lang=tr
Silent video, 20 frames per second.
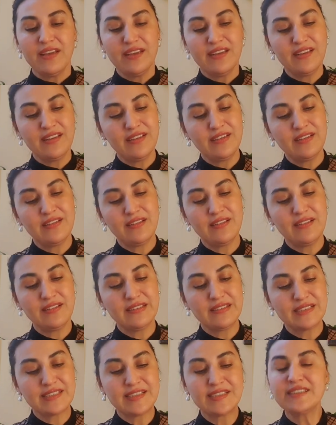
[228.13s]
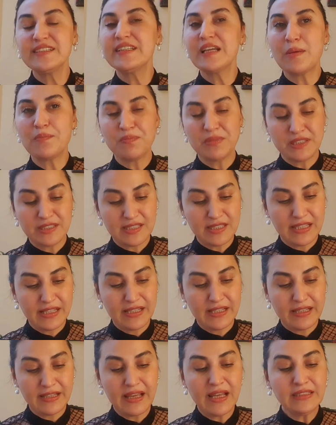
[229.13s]
ee, sizin yapmanız
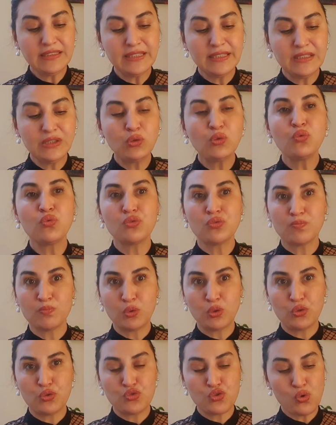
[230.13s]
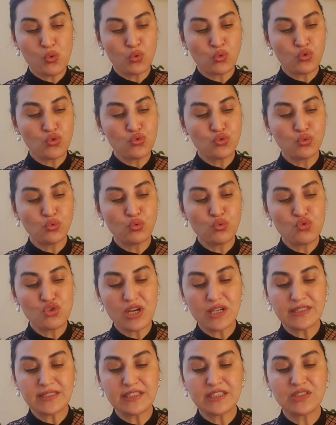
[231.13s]
gereken 7 gün boyunca oruç
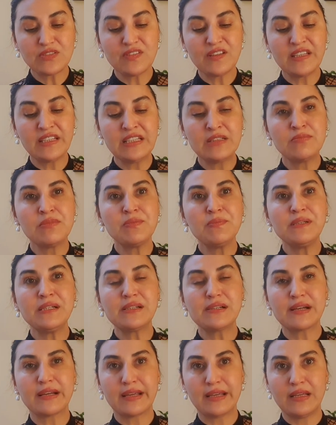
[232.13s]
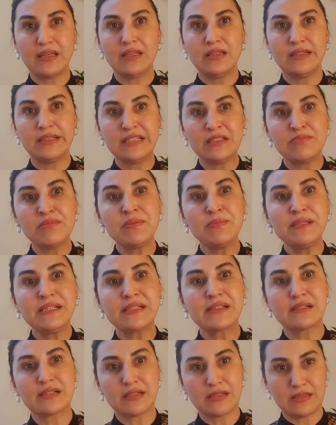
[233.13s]
tutacaksınız ve 21
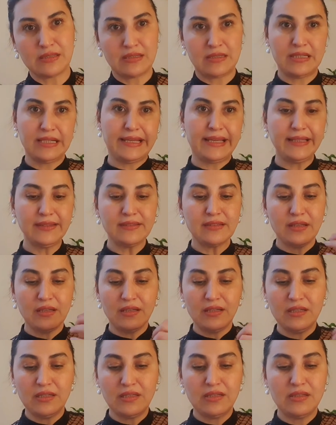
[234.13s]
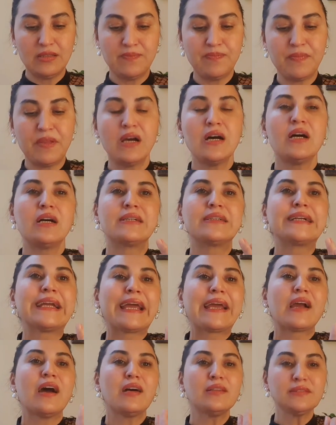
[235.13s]
21 raket e,
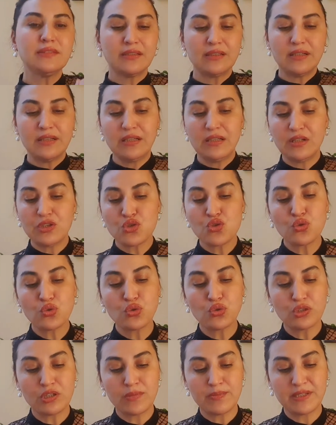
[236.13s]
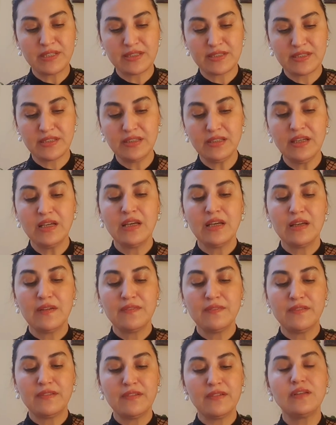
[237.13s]
rekat e, şükür namazı
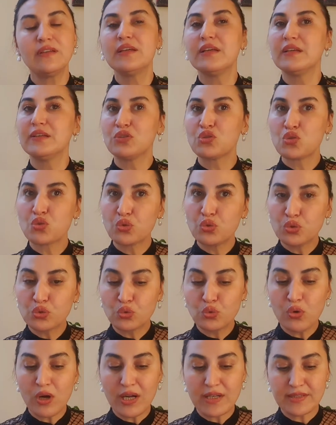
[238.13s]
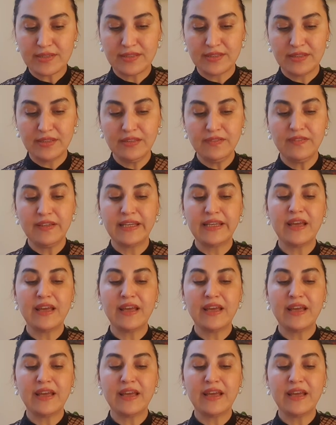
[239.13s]
e, şükür duası ve